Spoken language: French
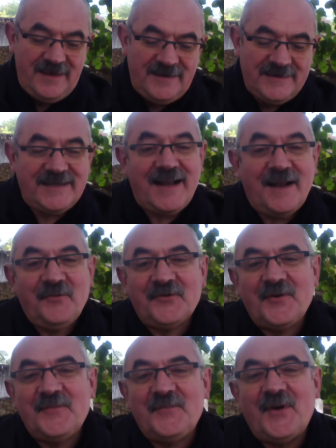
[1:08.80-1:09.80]
C'est
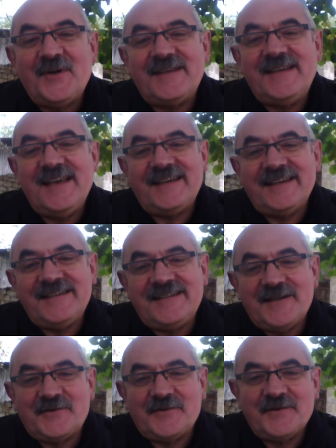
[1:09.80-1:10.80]
l'apôtre Paul qui écrit
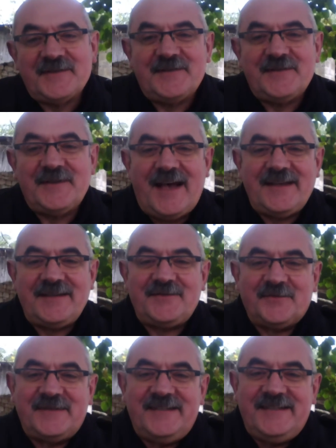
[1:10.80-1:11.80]
ces choses à
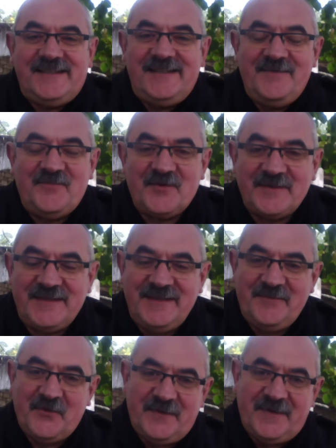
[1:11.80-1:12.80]
son disciple
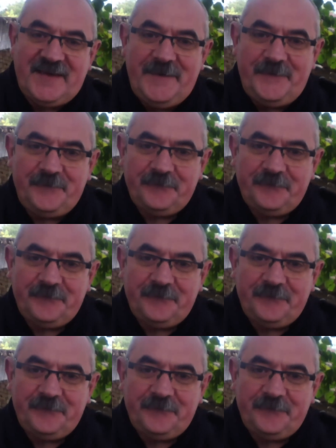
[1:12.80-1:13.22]
Timothée.